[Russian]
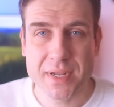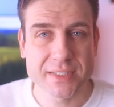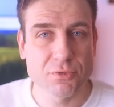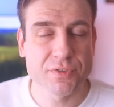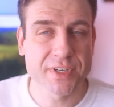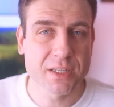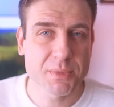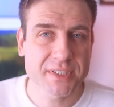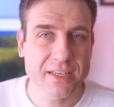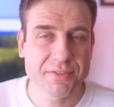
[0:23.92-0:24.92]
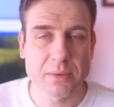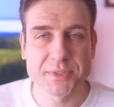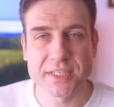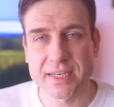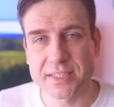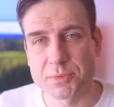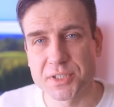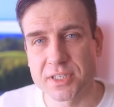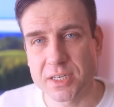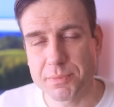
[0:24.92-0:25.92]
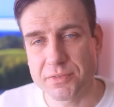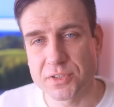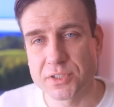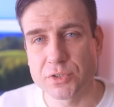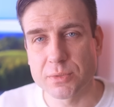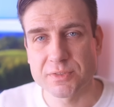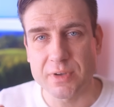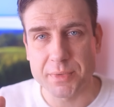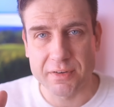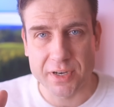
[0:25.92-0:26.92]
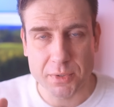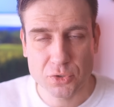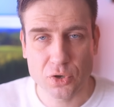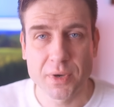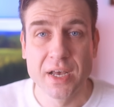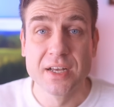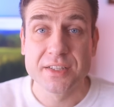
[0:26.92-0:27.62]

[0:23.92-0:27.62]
Меня зовут Евгений Масеев, я психиатр и психотерапевт, и сегодня мы с вами говорим о том,